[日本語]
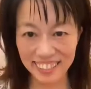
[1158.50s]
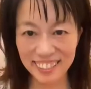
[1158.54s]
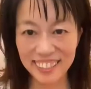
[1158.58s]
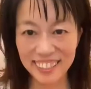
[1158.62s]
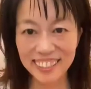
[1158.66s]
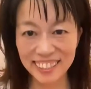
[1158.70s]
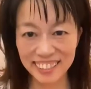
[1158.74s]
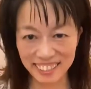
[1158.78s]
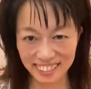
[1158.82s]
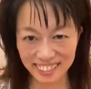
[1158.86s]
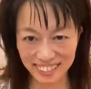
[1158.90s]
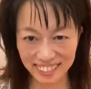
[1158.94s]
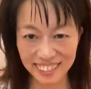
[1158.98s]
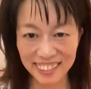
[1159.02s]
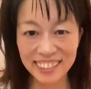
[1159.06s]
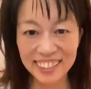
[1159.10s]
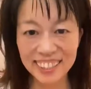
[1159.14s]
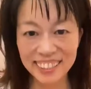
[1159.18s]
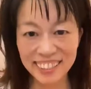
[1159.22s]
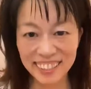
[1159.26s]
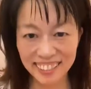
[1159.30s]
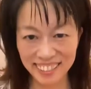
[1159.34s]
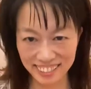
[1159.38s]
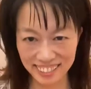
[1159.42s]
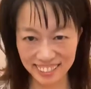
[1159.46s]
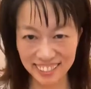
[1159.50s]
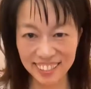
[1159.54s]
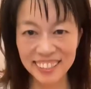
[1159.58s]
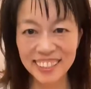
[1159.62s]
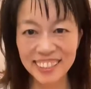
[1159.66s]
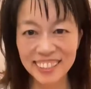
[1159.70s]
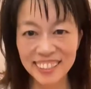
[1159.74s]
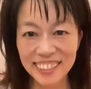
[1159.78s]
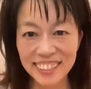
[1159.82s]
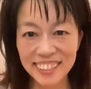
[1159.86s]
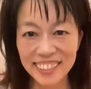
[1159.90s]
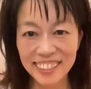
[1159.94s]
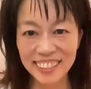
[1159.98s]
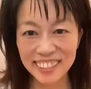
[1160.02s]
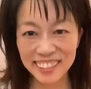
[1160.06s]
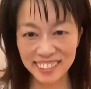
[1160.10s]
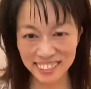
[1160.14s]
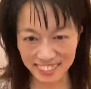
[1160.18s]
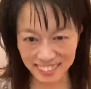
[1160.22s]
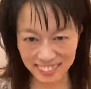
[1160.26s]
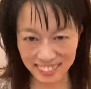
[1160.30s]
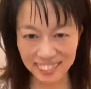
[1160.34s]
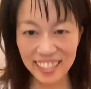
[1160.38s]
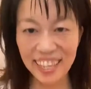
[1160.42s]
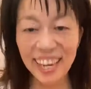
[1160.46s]
正しいとか正しくない
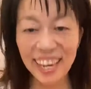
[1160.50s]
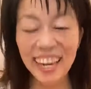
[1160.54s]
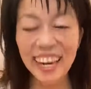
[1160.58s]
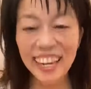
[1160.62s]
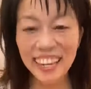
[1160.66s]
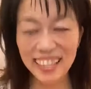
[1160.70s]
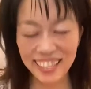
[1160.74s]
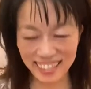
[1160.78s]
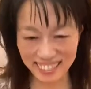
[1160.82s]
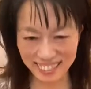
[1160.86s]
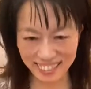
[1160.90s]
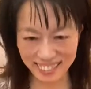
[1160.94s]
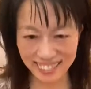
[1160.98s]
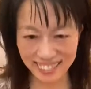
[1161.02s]
とかどちらが